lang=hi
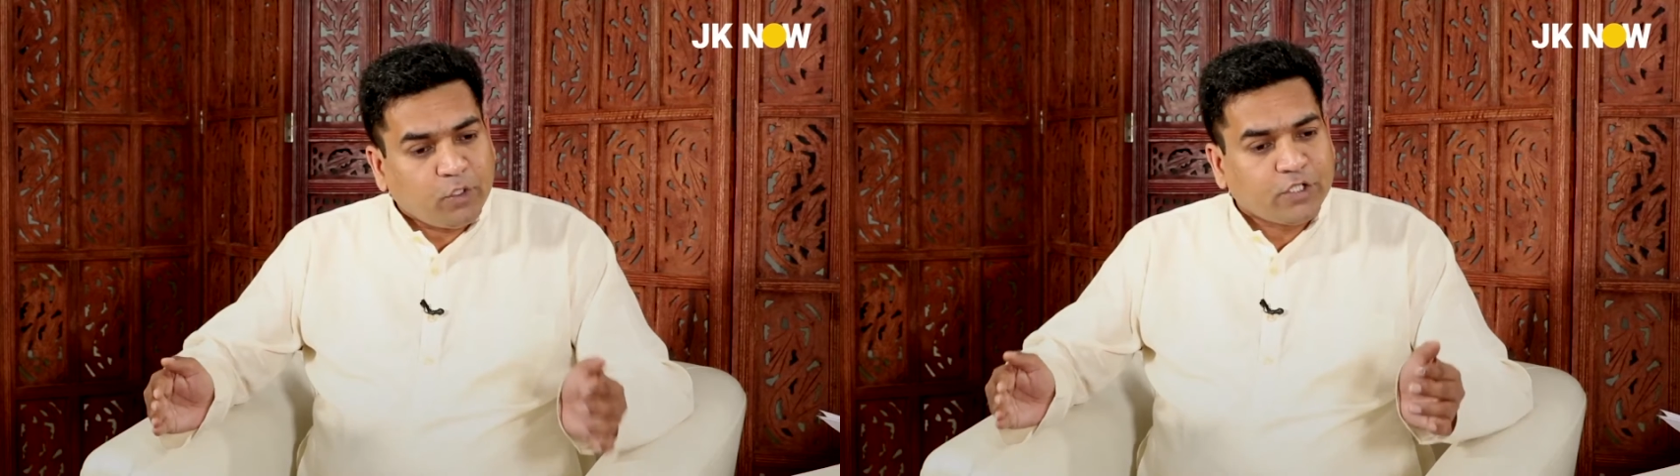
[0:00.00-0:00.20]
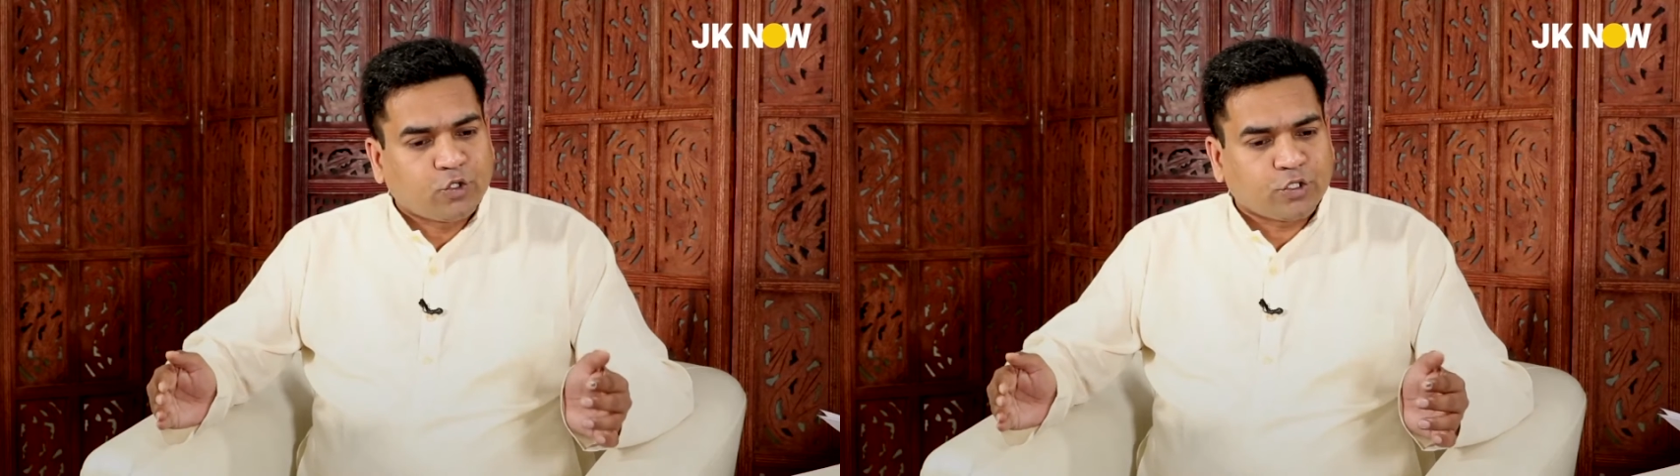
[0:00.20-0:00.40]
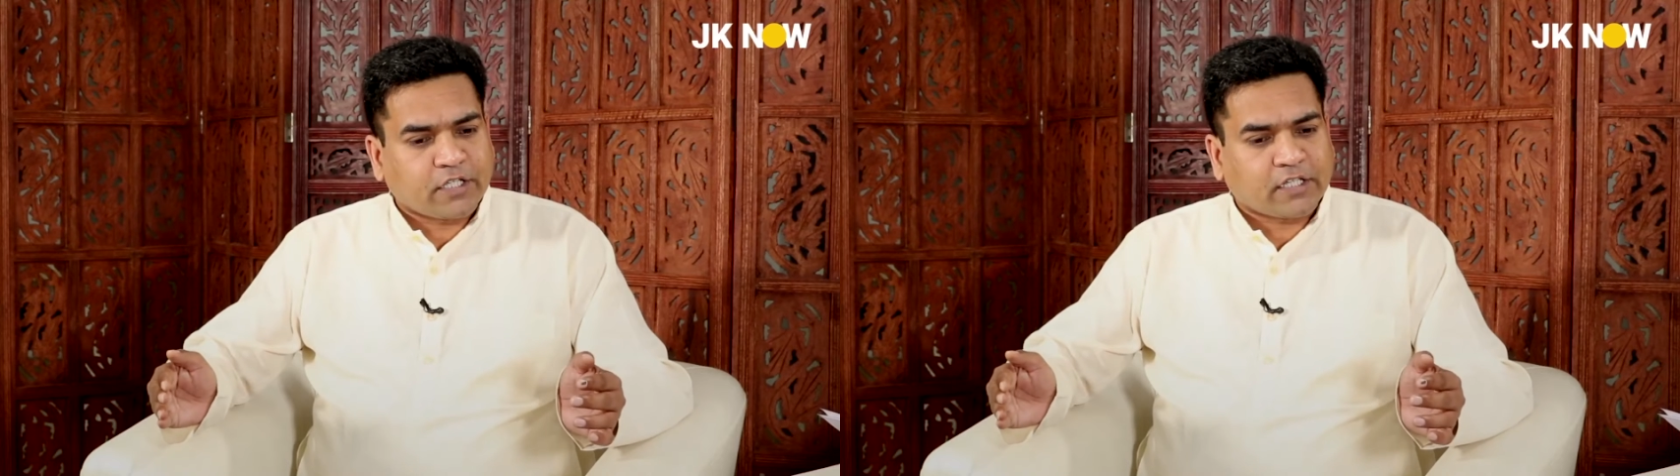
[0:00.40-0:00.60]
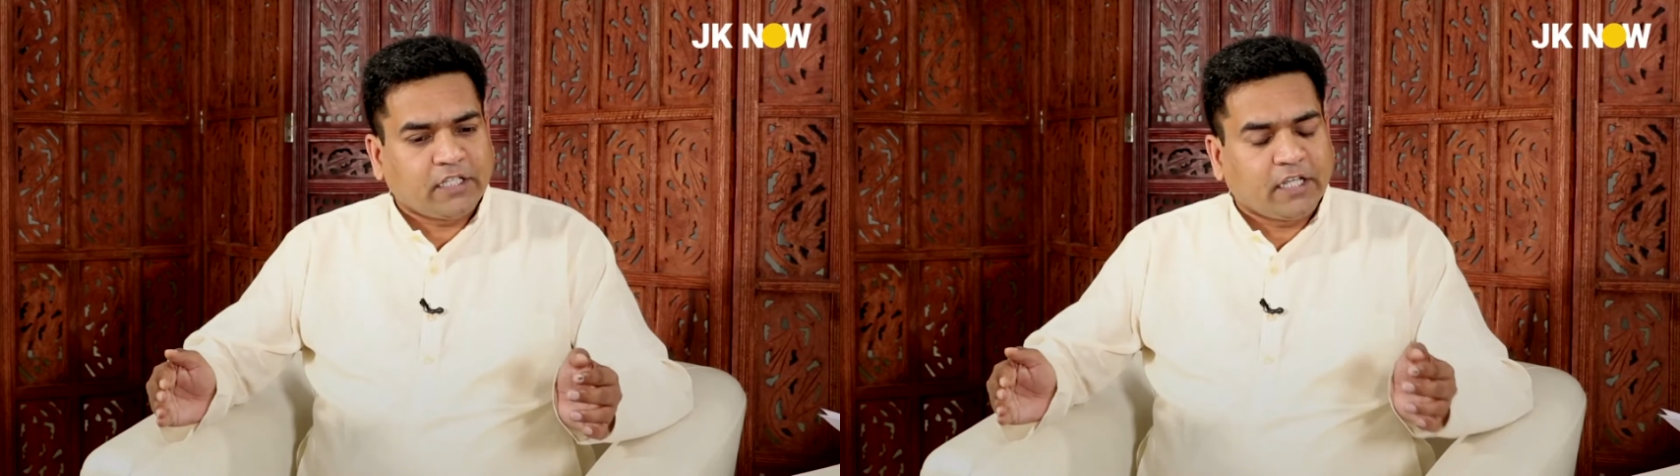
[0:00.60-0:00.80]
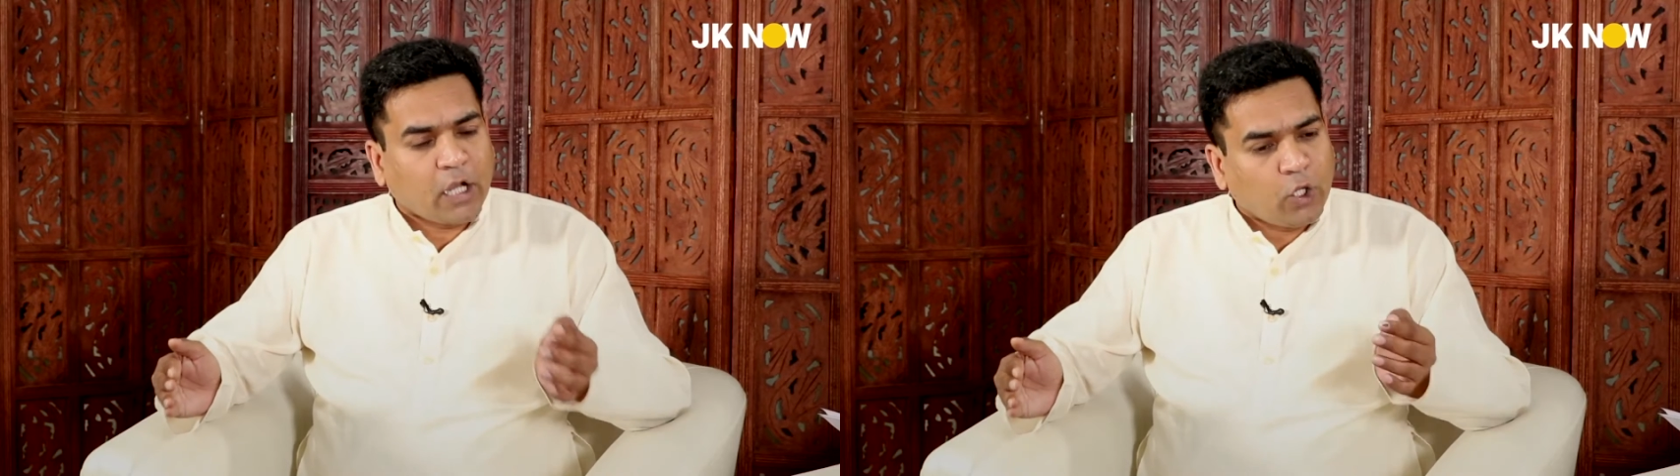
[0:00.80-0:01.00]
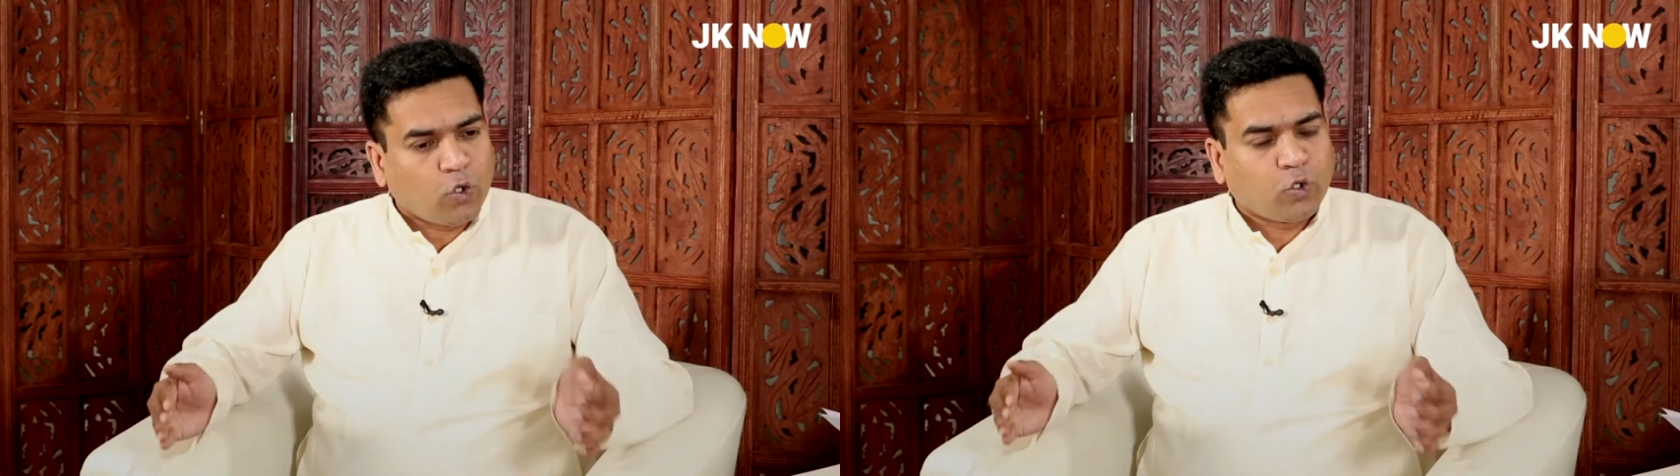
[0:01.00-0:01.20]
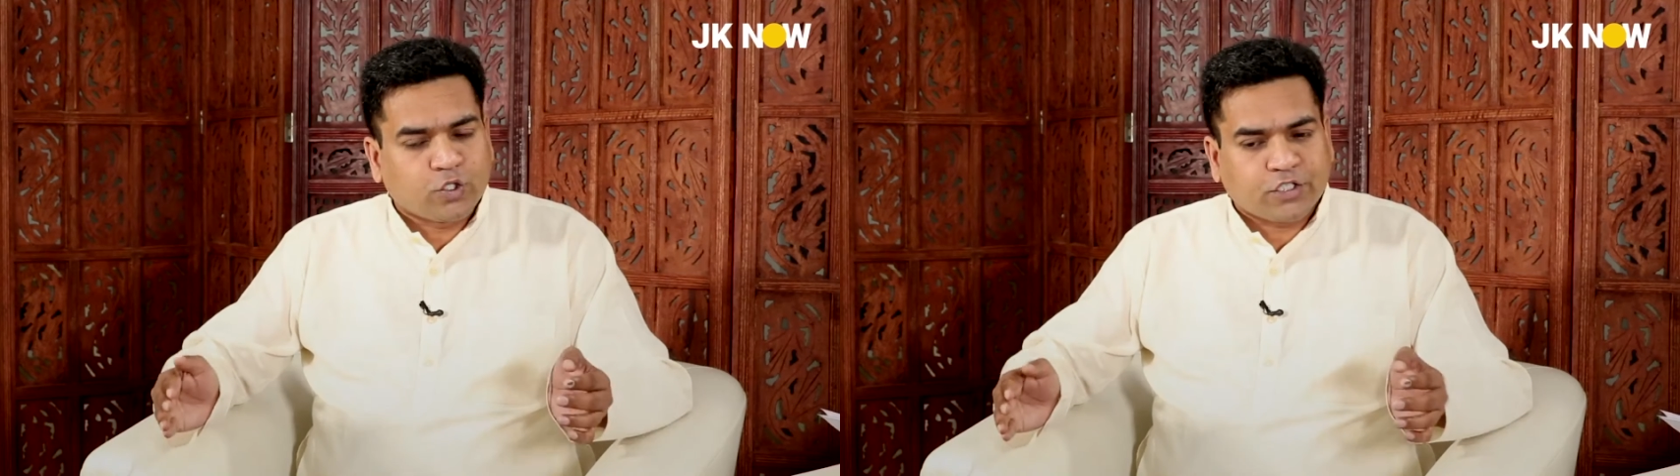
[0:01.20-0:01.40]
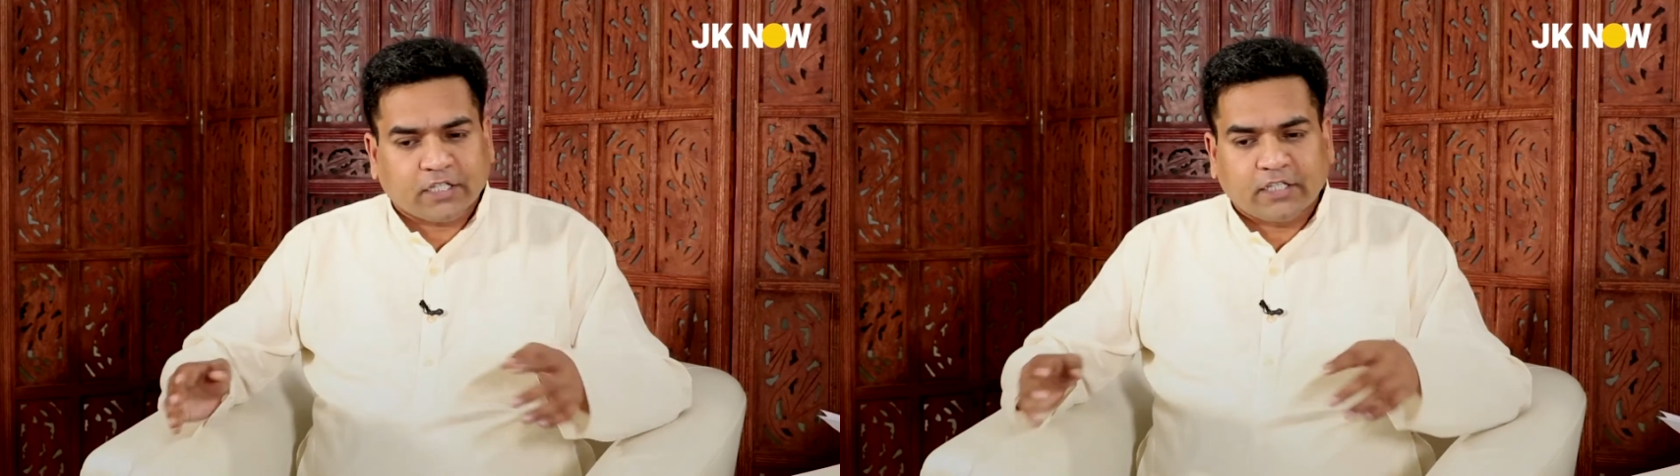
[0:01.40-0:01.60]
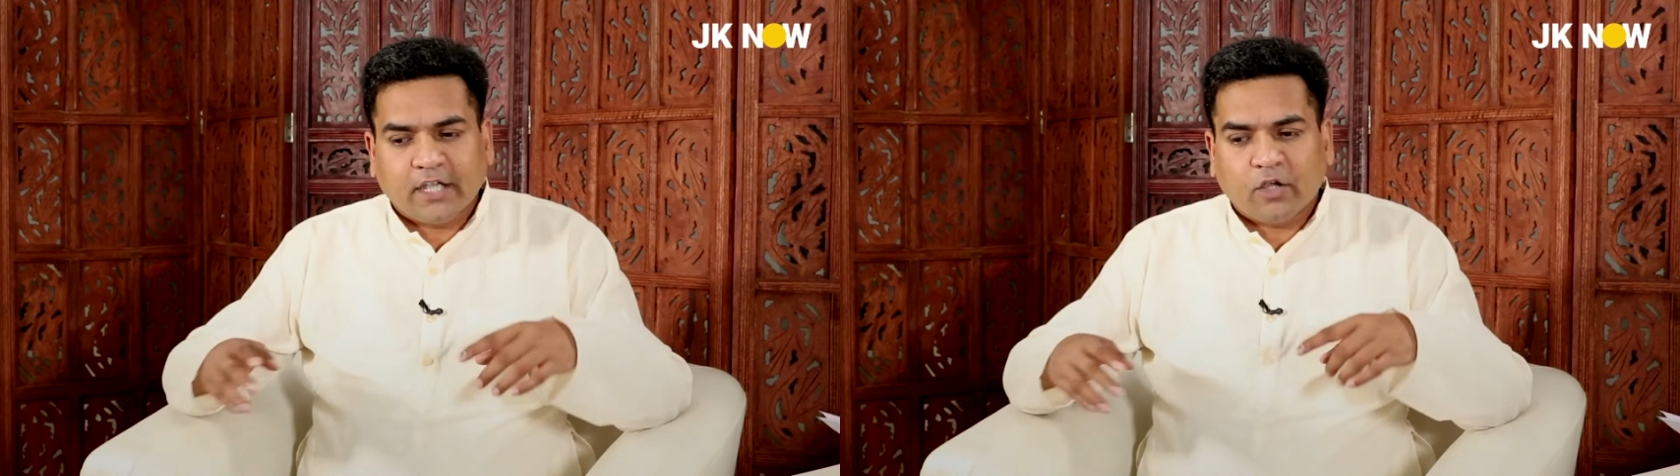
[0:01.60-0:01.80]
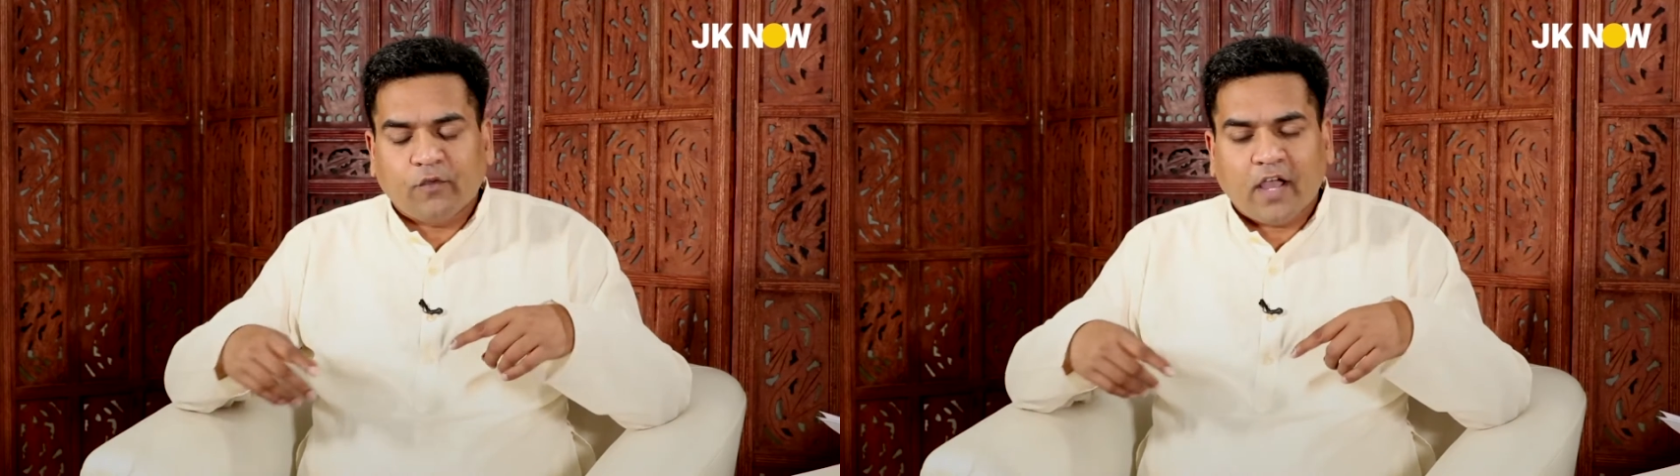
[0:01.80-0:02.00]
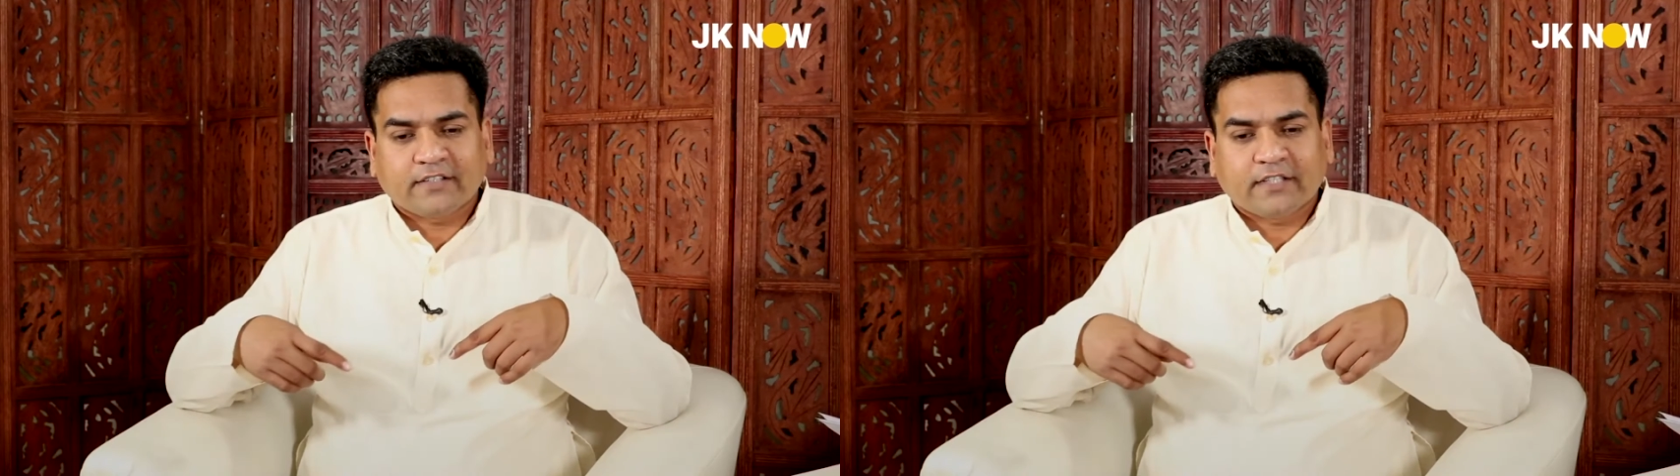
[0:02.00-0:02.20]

पुलिस घुस सकती है ना लोग घुस सकते हैं और वहाँ